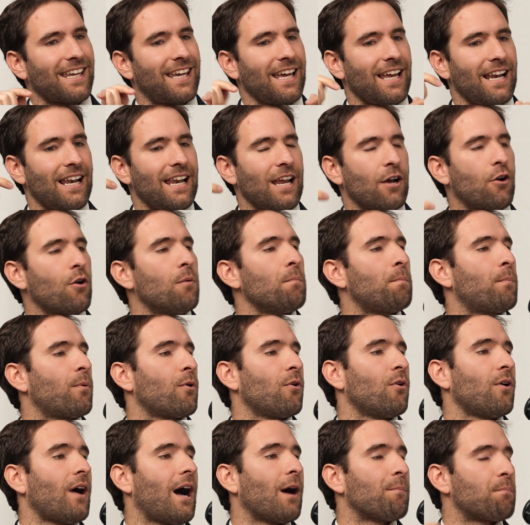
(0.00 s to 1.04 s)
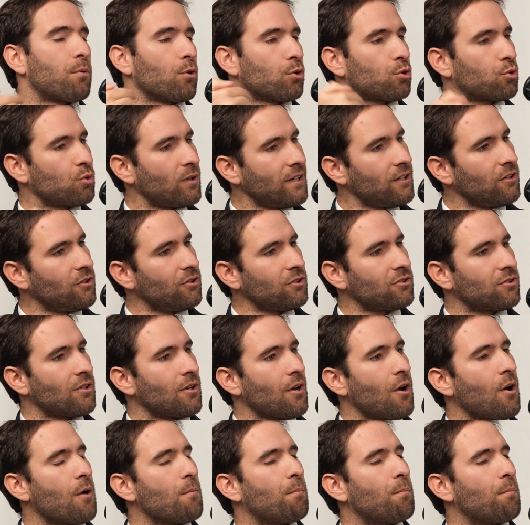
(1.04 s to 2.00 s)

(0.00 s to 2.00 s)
que le compro a Prosueños,